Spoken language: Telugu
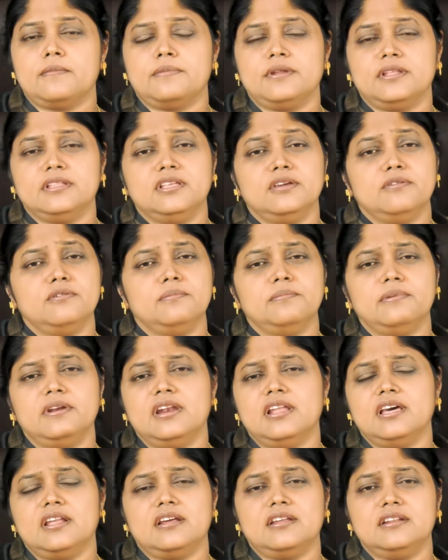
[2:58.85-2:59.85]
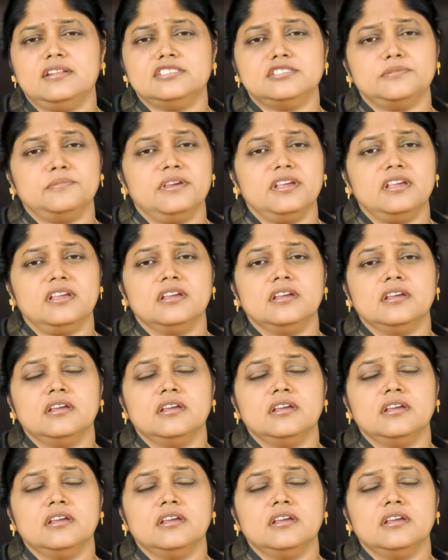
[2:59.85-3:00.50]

ప్రదేవుని బిళ్ళారా నిజమే